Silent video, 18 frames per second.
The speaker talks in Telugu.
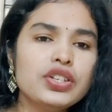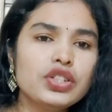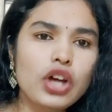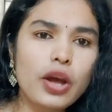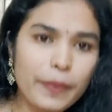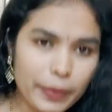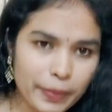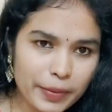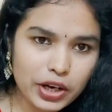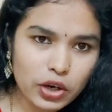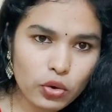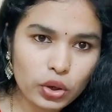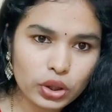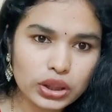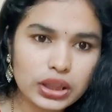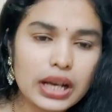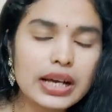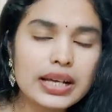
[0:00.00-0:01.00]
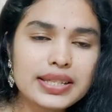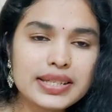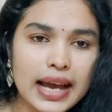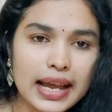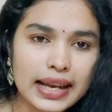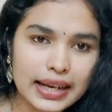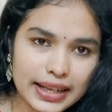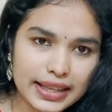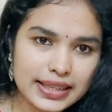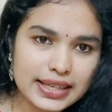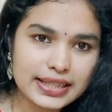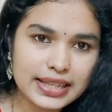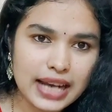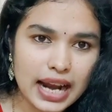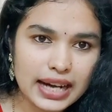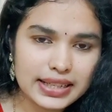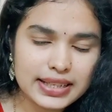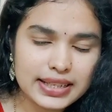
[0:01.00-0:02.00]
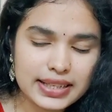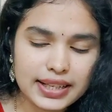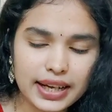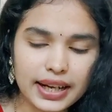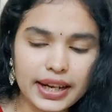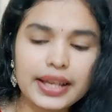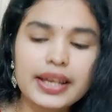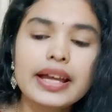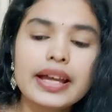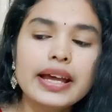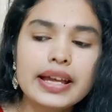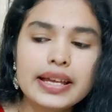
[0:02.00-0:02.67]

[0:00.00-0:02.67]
సో ఇప్పుడు మీరు కొత్తగా ఛానల్ అనేది స్టార్ట్ చేశారండి